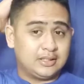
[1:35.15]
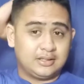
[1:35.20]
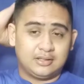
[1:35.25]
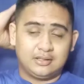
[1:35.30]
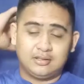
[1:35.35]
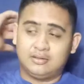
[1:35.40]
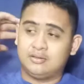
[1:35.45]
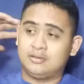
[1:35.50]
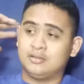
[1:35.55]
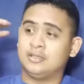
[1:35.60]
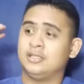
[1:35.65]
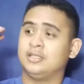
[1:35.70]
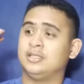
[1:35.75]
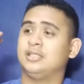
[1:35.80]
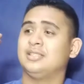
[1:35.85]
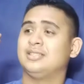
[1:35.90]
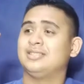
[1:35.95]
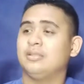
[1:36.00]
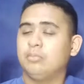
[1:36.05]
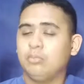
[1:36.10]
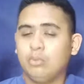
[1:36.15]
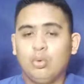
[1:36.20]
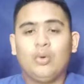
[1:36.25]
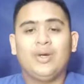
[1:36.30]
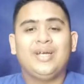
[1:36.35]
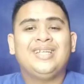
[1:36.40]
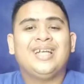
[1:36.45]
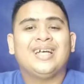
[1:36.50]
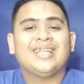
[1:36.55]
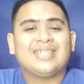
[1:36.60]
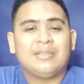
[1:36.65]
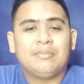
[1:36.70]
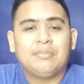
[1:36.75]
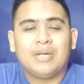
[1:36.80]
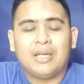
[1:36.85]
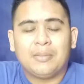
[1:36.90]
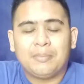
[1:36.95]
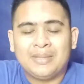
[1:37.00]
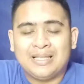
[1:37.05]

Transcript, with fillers: No? Sa buhay natin mga